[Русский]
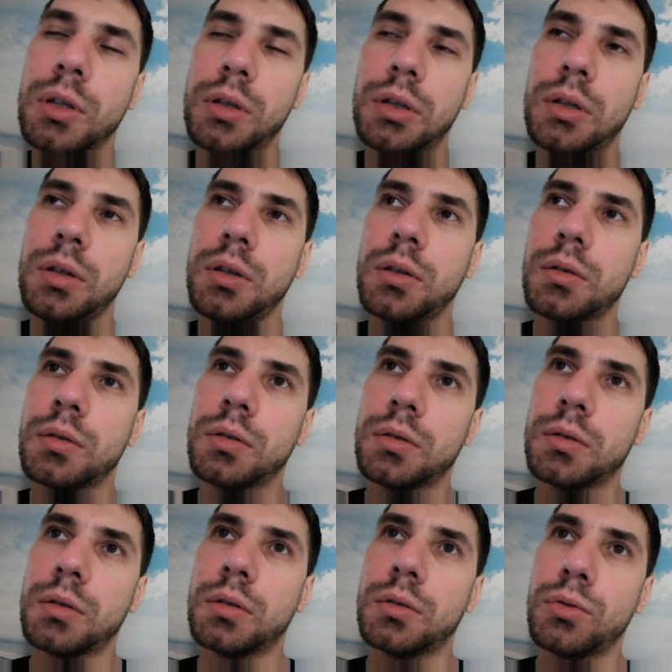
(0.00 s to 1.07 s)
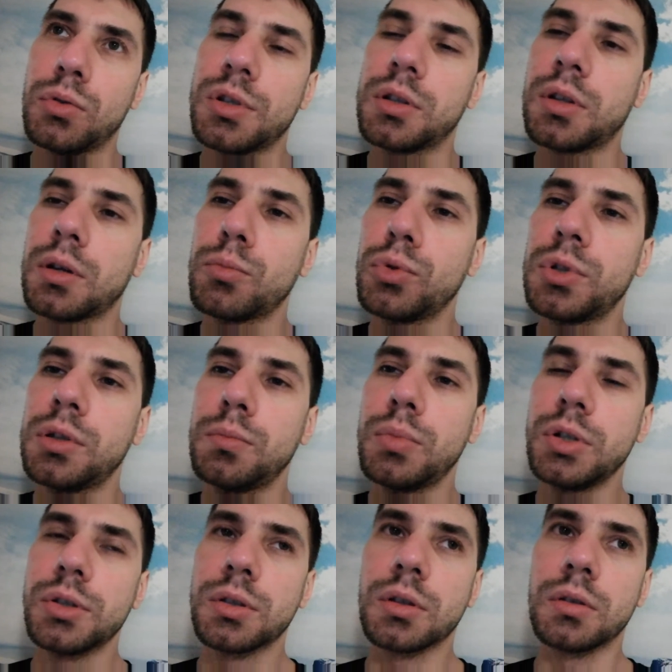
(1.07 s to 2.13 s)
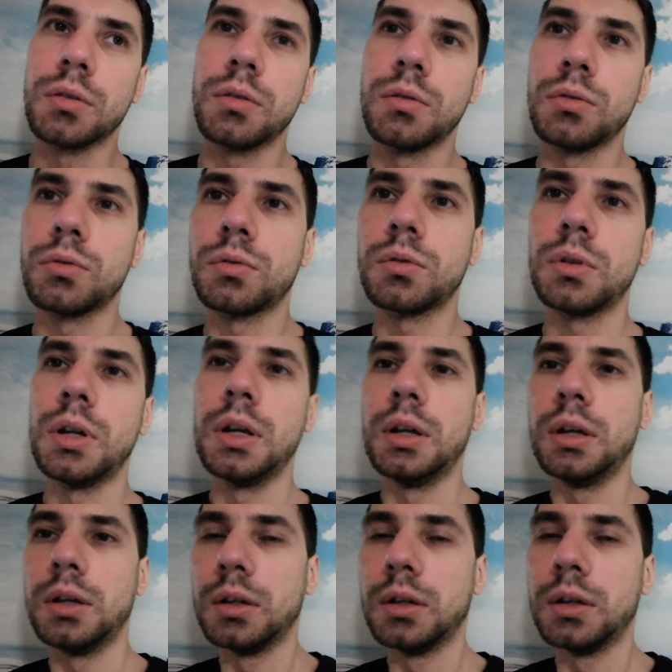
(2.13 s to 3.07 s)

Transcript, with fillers: и, а, то есть она работает быстро, но